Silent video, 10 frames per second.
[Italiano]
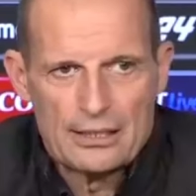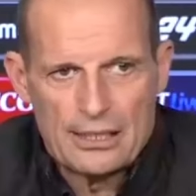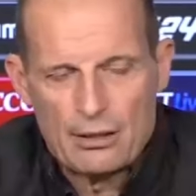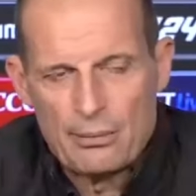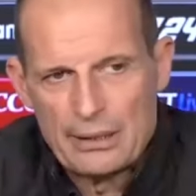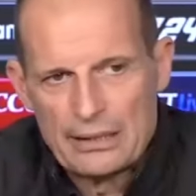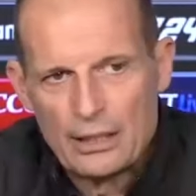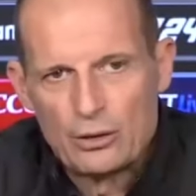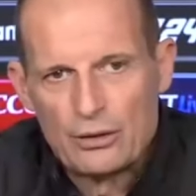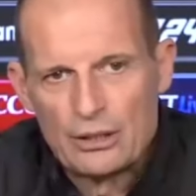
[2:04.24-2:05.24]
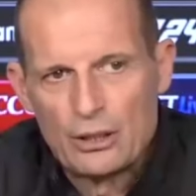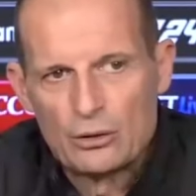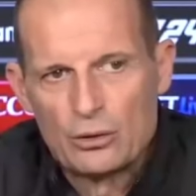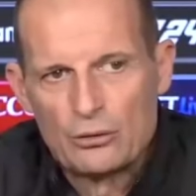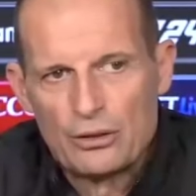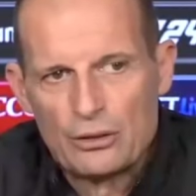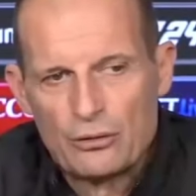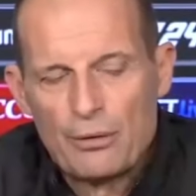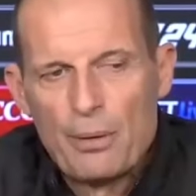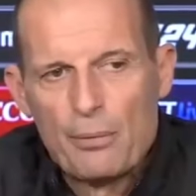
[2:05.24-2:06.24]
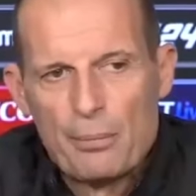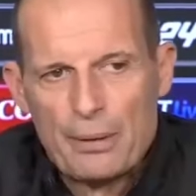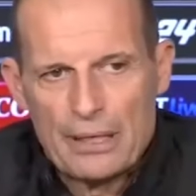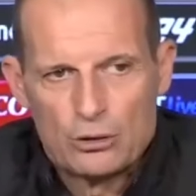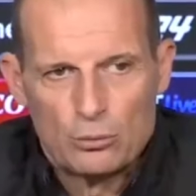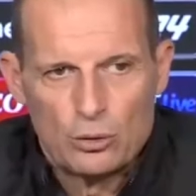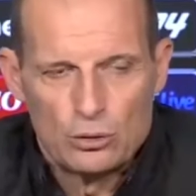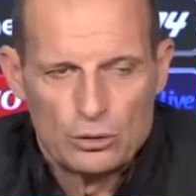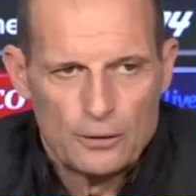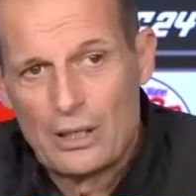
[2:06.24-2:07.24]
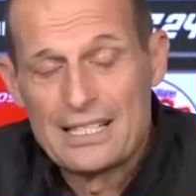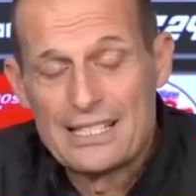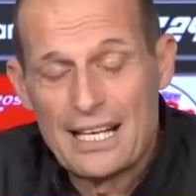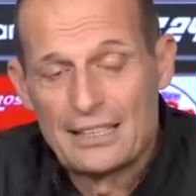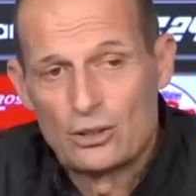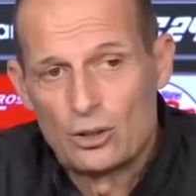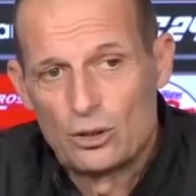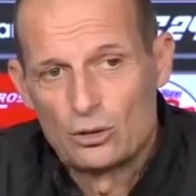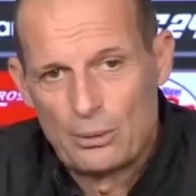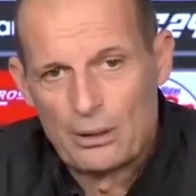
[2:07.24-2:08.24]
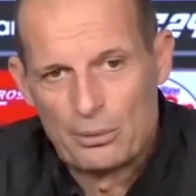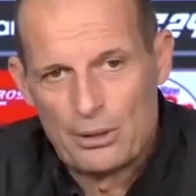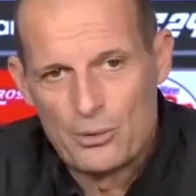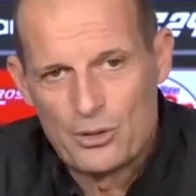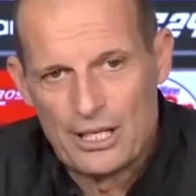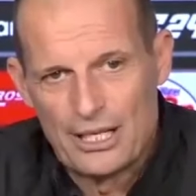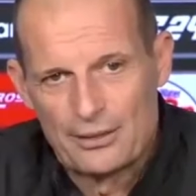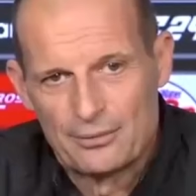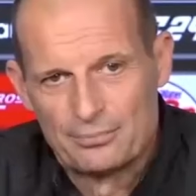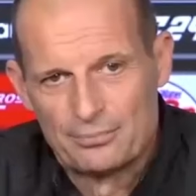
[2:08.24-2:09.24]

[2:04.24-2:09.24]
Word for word: è stata una partita dove, dove, dove, abbiamo imparato molto. Su Alessandro domani potrebbe giocare.